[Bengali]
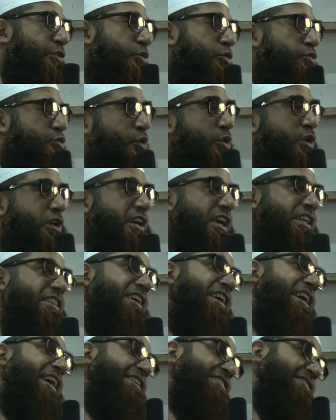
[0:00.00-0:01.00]
হুজুরকে
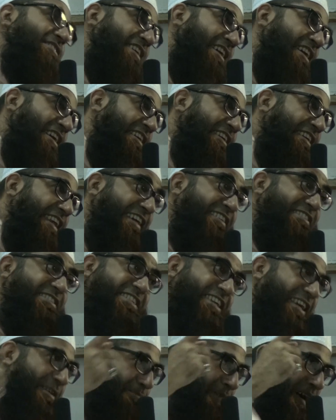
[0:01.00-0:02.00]
দিয়ে ইস্তেকার
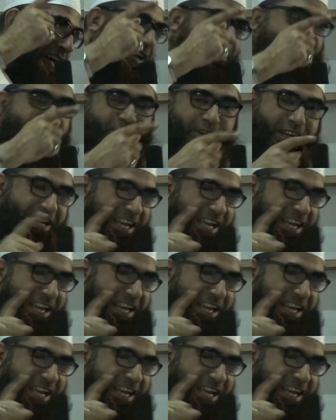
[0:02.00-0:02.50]
ট্যাক্সিকে ভাড়া করে